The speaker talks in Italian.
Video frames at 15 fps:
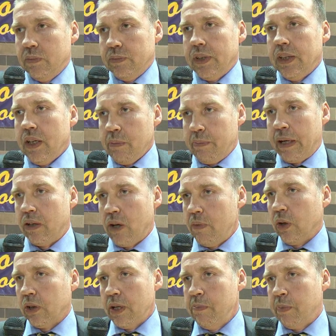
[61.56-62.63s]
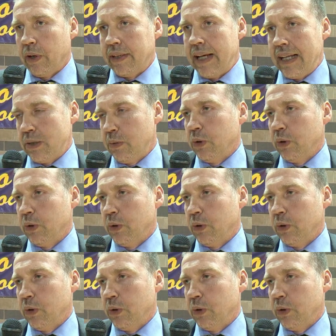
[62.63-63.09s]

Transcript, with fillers: mm, per noi è molto importante,